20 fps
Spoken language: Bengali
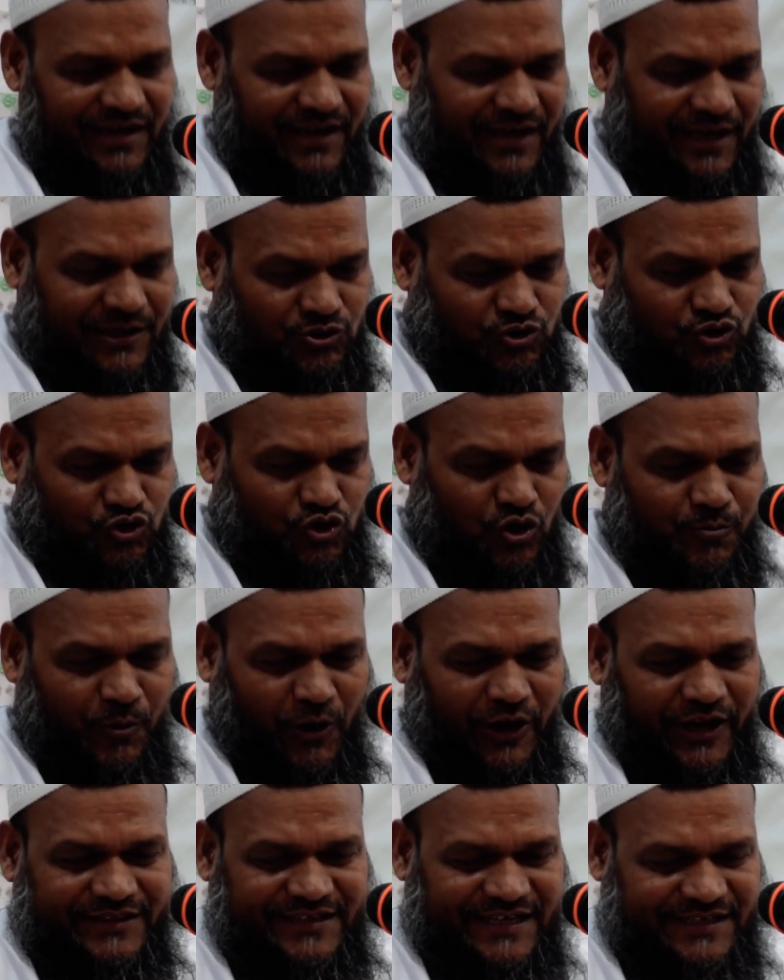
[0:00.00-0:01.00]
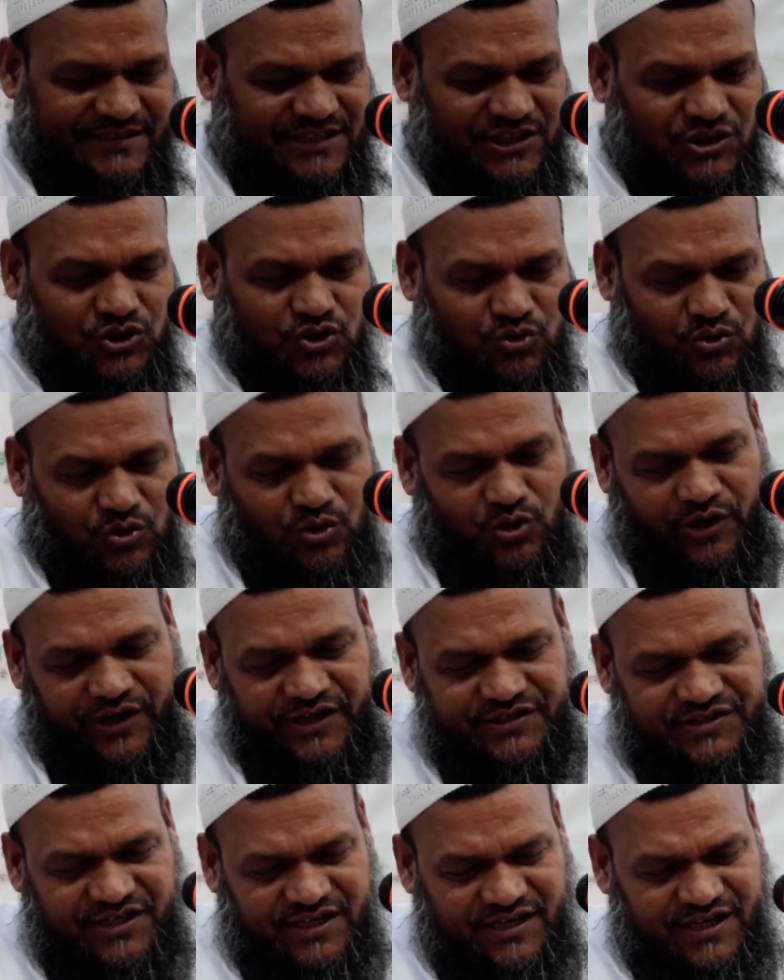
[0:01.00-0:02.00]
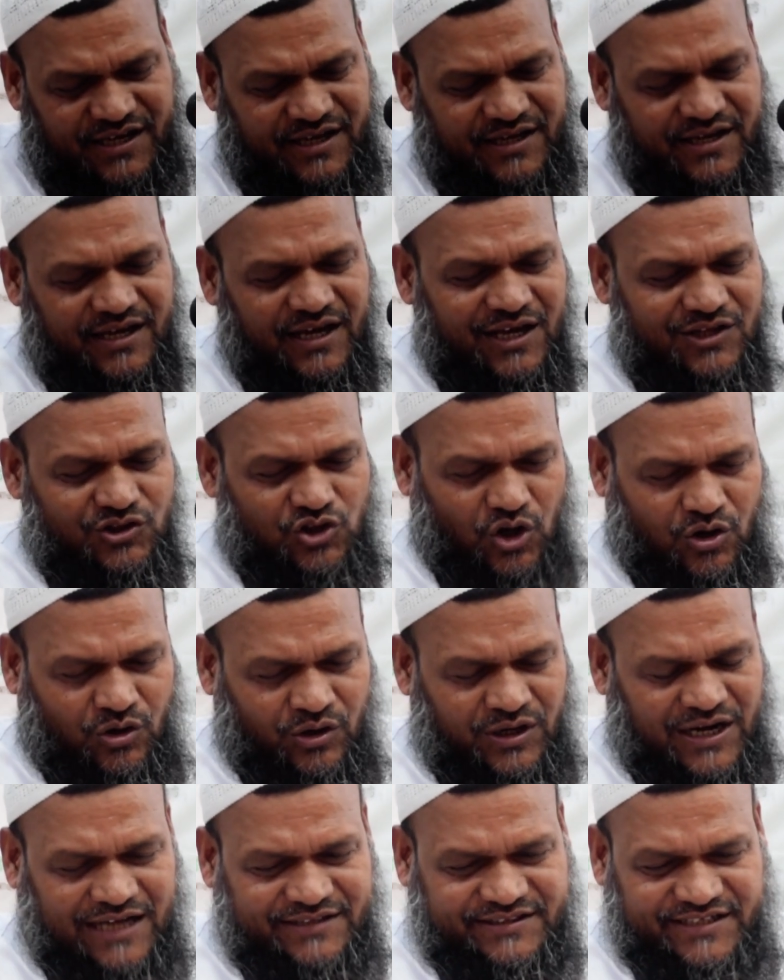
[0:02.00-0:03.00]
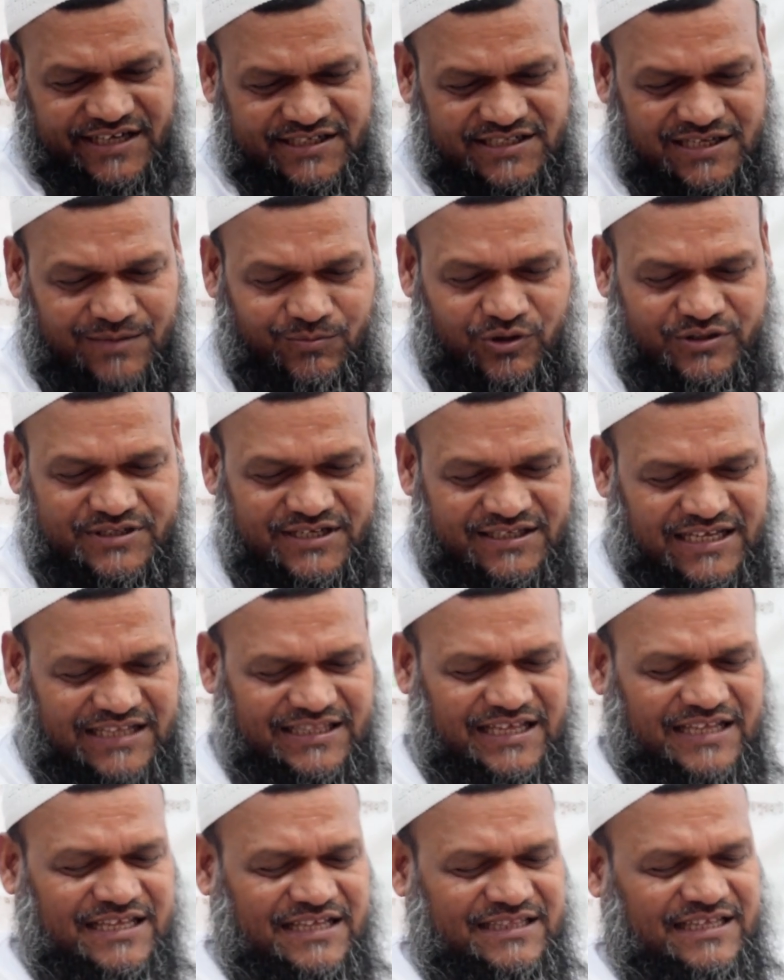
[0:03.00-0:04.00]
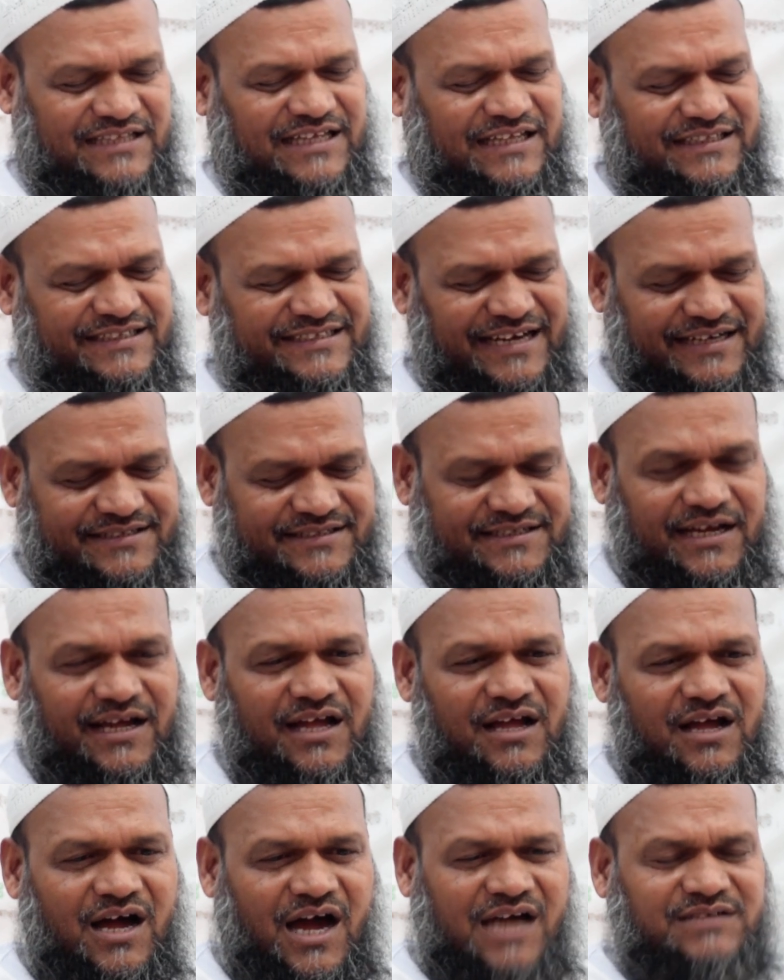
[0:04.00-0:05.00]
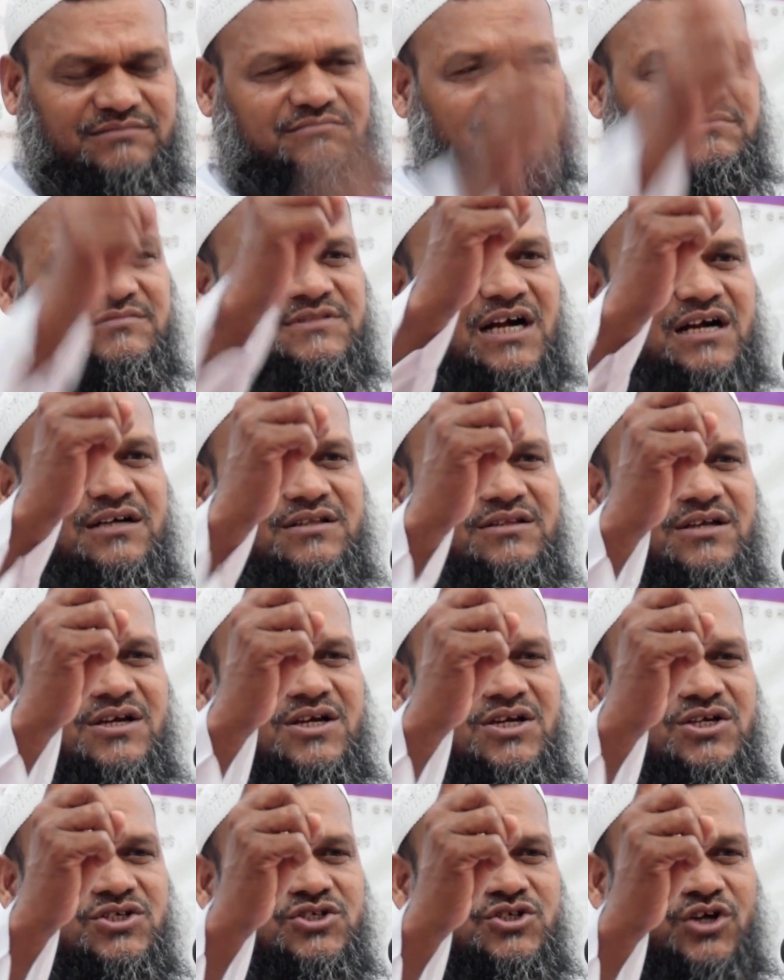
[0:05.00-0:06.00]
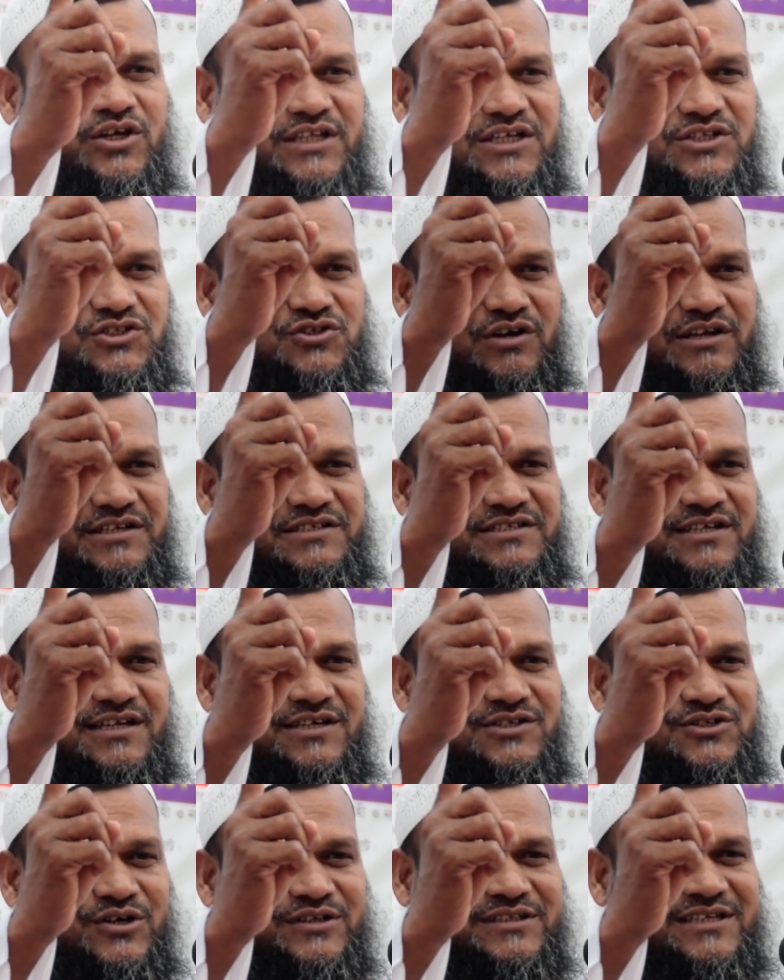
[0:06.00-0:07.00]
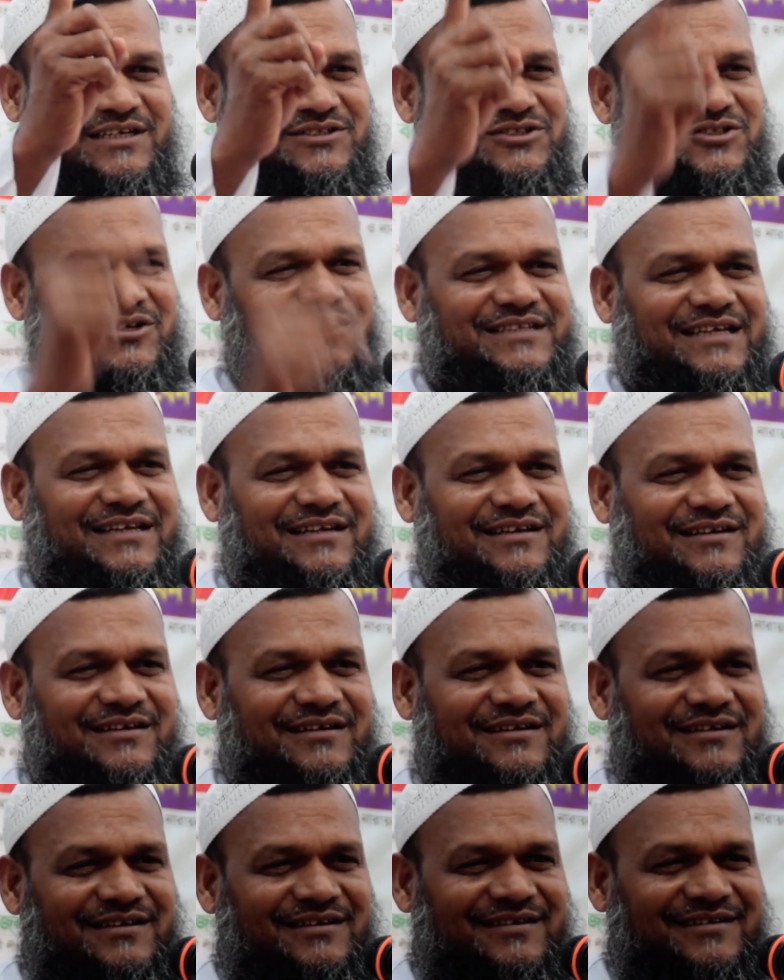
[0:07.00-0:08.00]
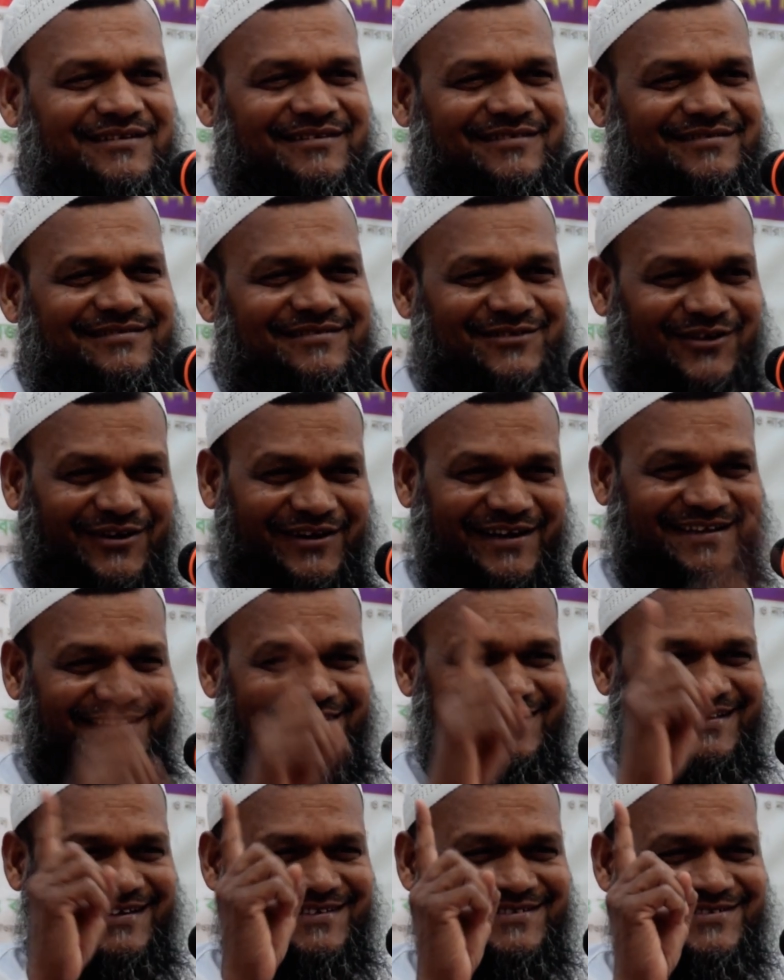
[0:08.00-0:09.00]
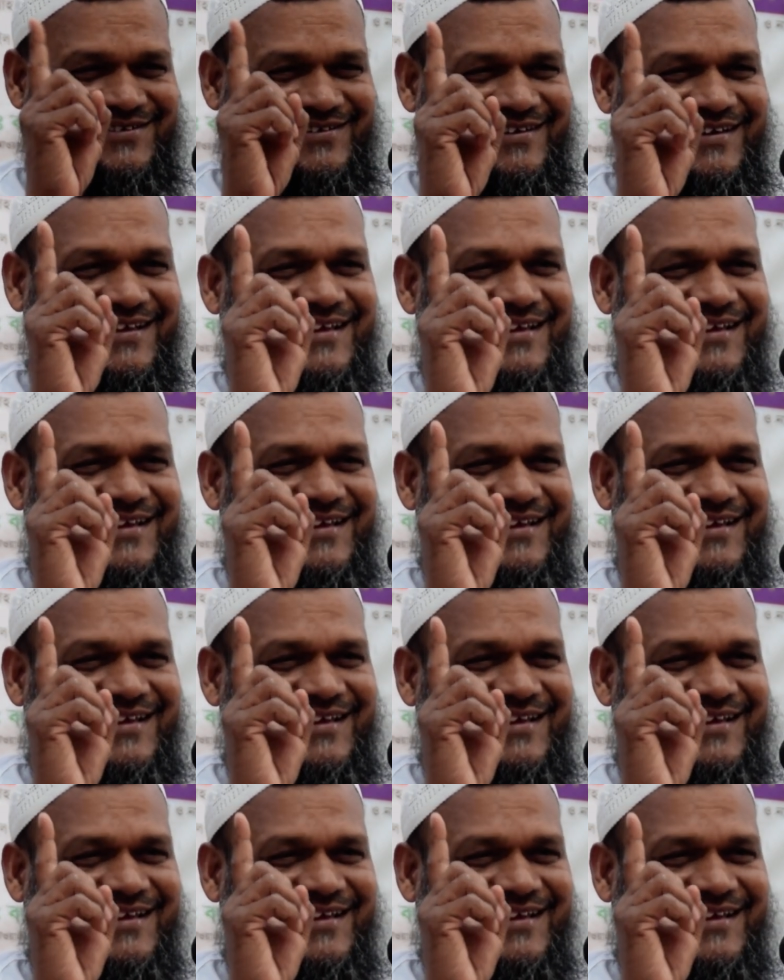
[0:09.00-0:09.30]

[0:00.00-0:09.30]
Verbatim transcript: একটু পরে দেখছি শুরু করেছি তখন নাতি এসে বলছে দাদা দাদা দাদি ডাকছে ছাড় শয়তান চলে রে শয়তান শয়তান সর এখান থেকে সর